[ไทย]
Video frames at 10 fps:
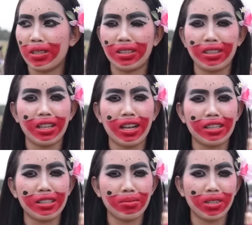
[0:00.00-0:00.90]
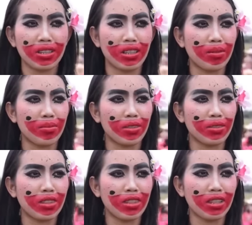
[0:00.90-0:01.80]
เป็นอะไรที่ไม่เคยทำแล้ว
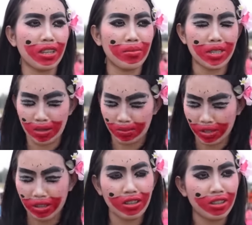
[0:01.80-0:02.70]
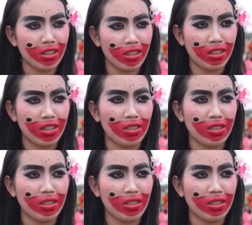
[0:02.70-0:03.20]
ทีนี้ได้มาทำก็ได้